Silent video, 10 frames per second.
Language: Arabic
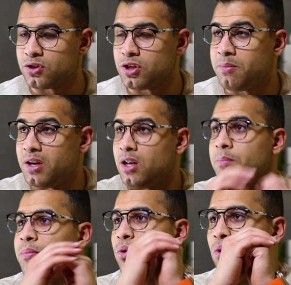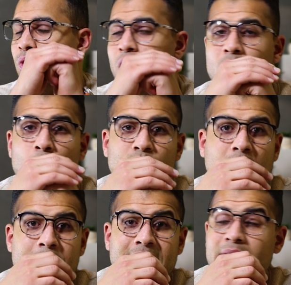جيميني برو
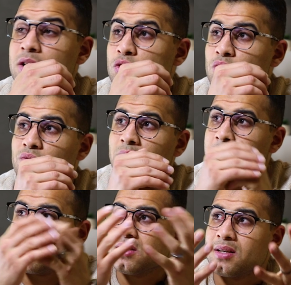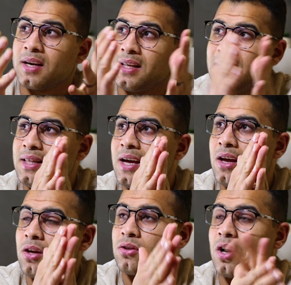وتعال بقى كده نشوف المنصه الجديده
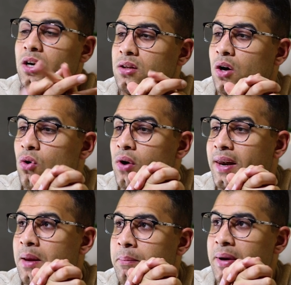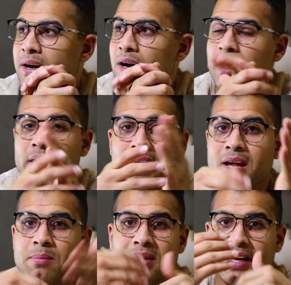اللي طرحتها جوجل امبارح
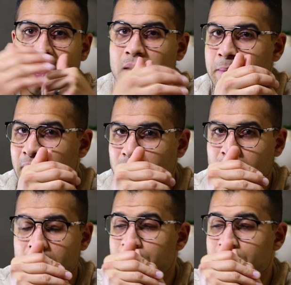هي بتتكلم عن ايه